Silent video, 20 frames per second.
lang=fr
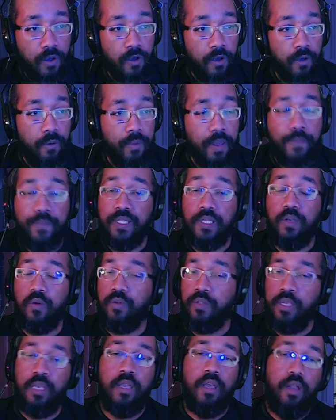même
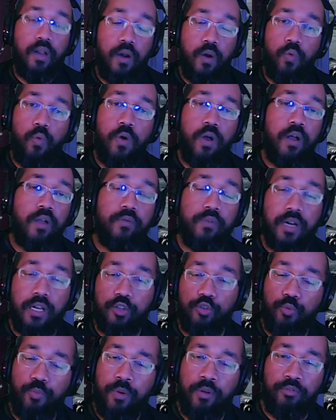si on est loin
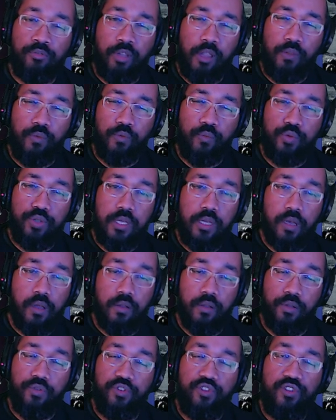voilà je suis pas en train de vous
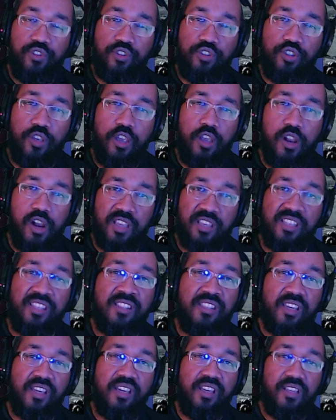dire c'est la
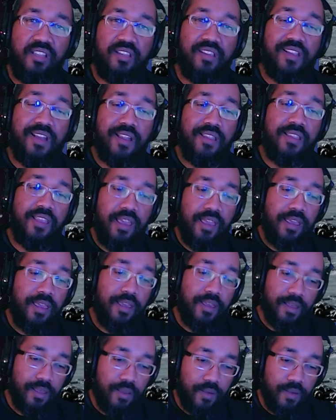série de l'année.